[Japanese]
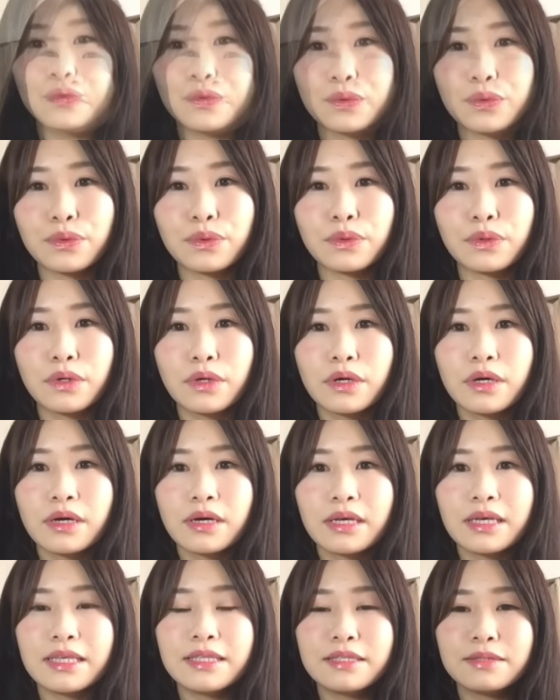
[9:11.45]
と、
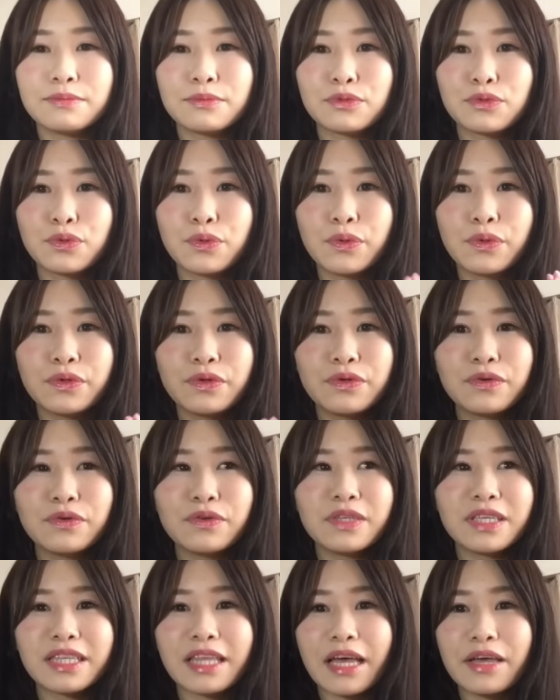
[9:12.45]
いつもどういう
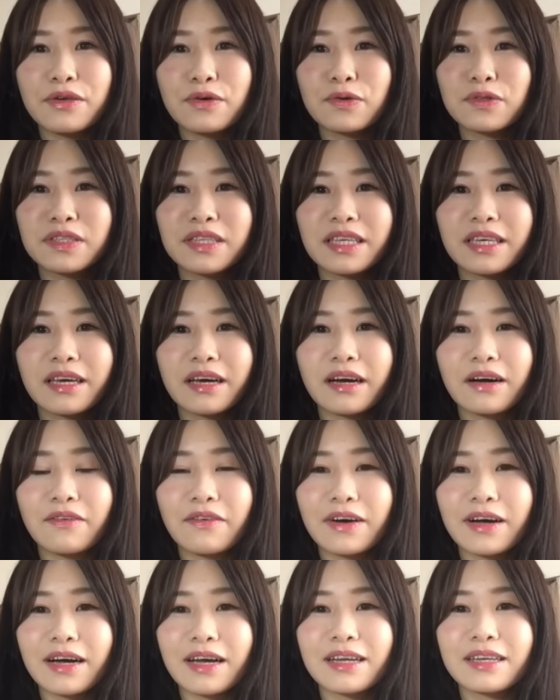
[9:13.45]
風に対応していいかが
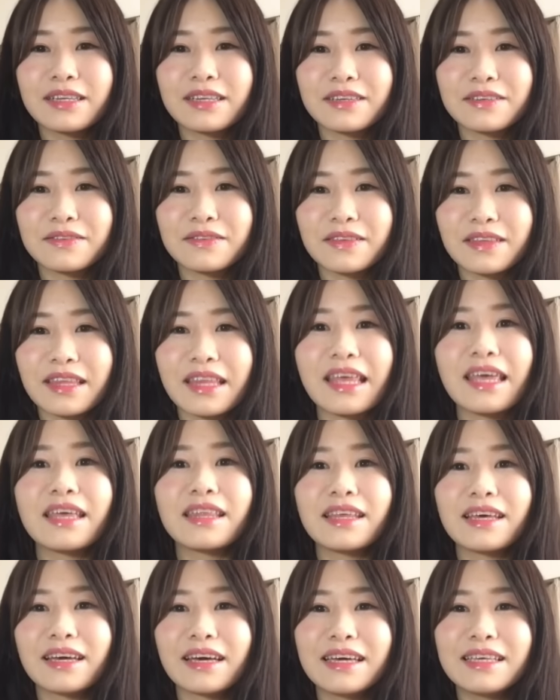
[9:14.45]
わからなくて、
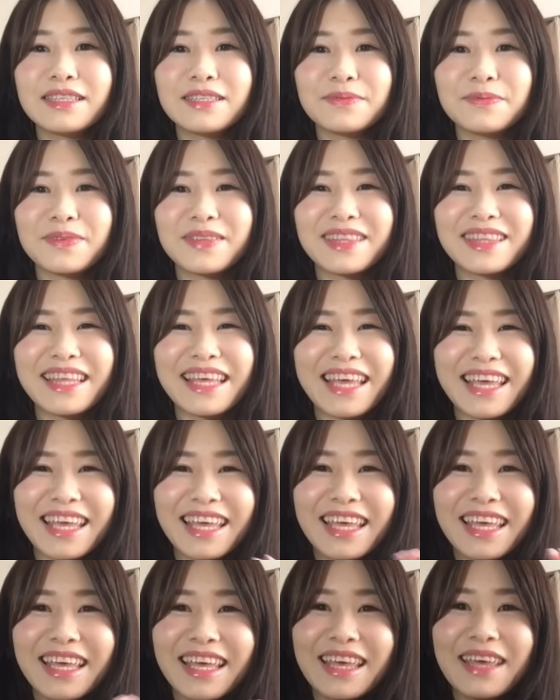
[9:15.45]
なんかいつもでへ
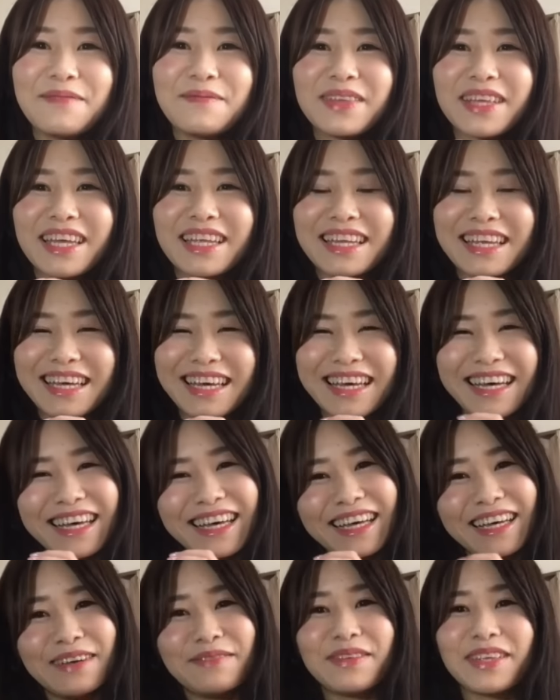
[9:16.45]
へへみたいな、
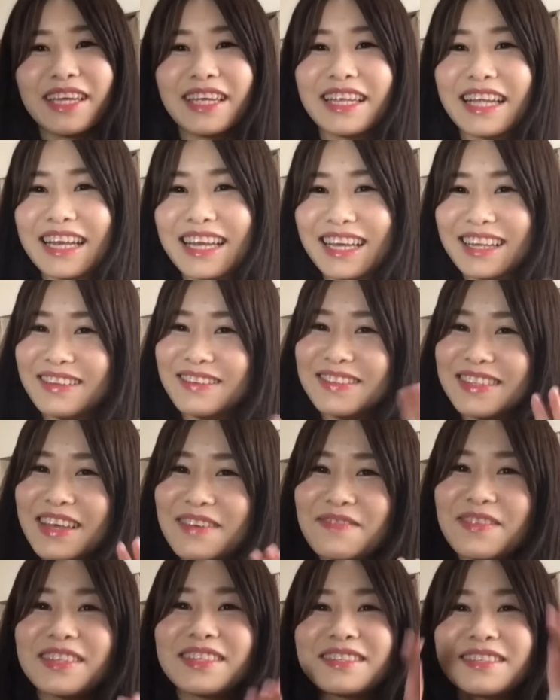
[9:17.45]
あーみたいな、ありがとうござい
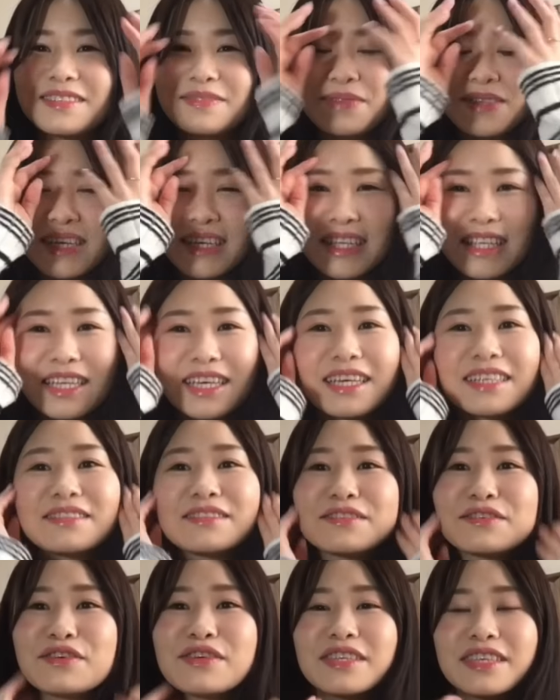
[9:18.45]
ますみたいな、なんか
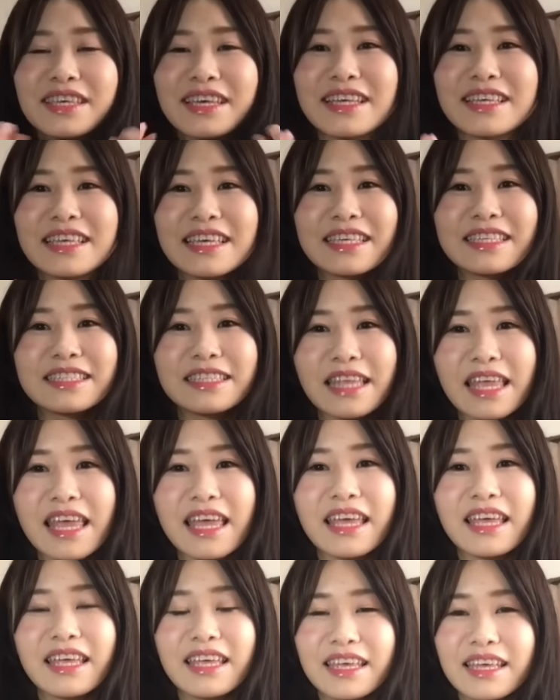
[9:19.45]
すごいニヤニヤし
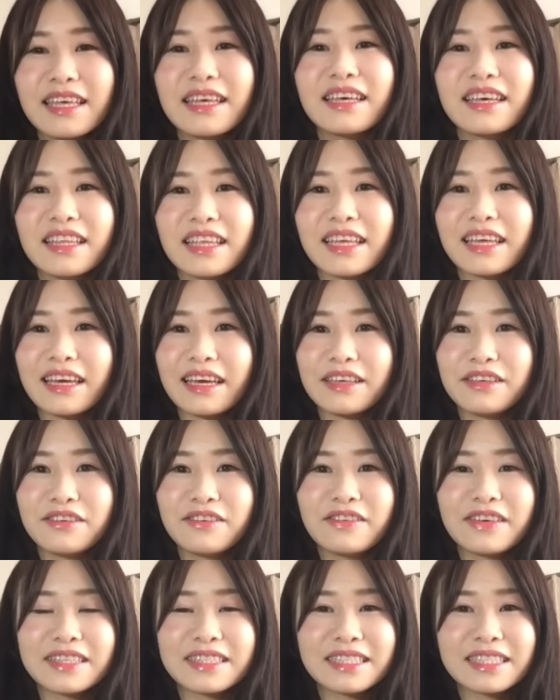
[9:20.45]
て、なんか、夕
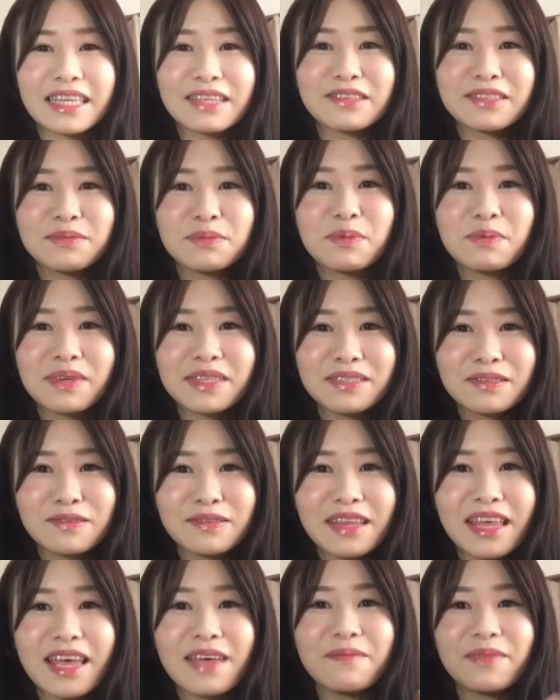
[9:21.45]
フェス楽しみましょう
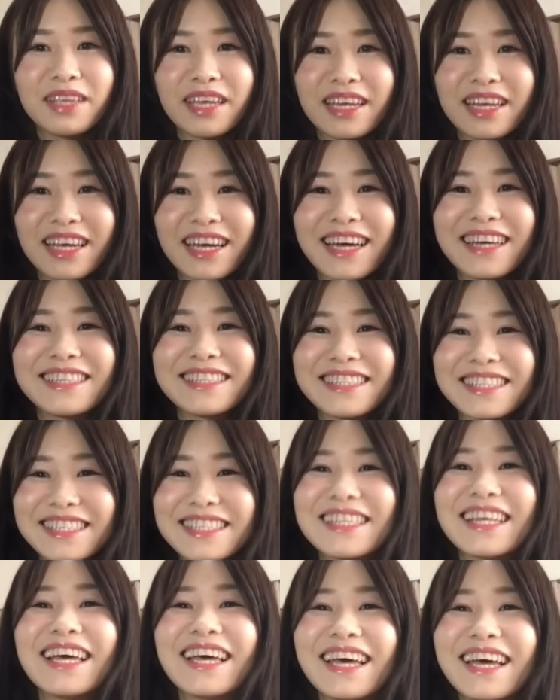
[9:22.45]
ね、みたいな感じ
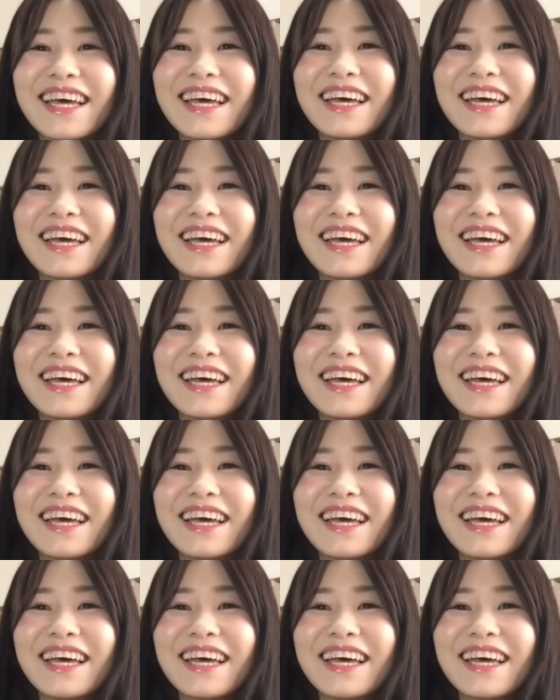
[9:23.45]
で